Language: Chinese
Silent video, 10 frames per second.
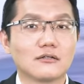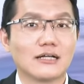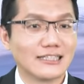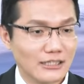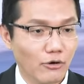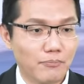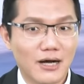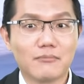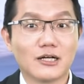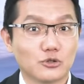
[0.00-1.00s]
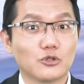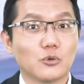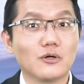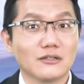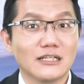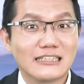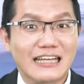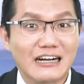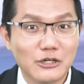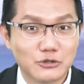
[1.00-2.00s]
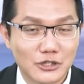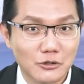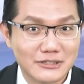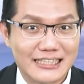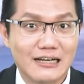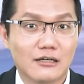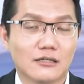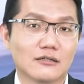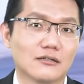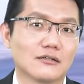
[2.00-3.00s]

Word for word: 来找我帮忙最多一档六十六张哎。